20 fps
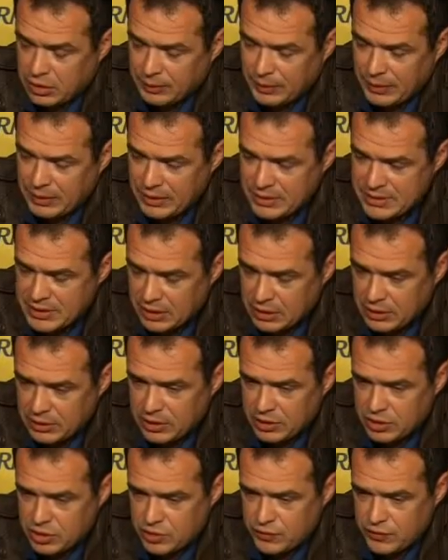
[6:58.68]
pan nie
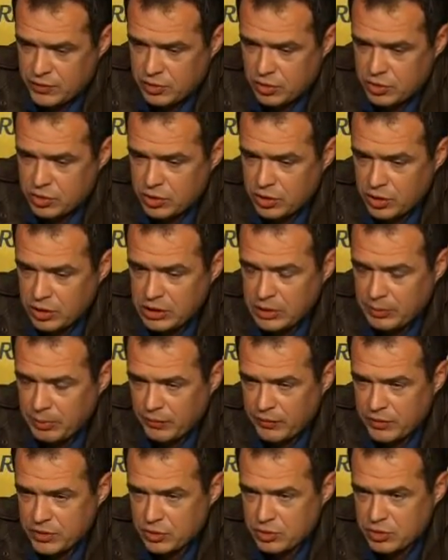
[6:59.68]
zaklina rzeczywistości. Nikt nie
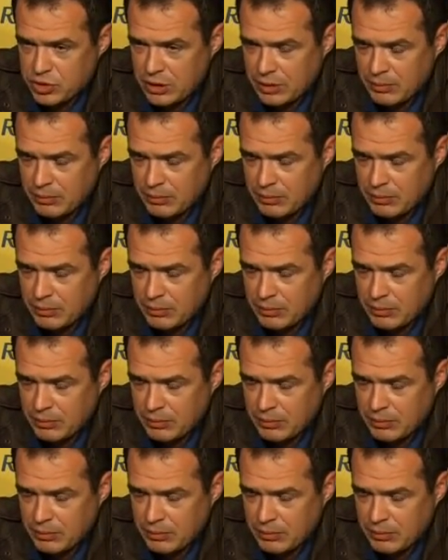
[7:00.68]
powiedział, że tam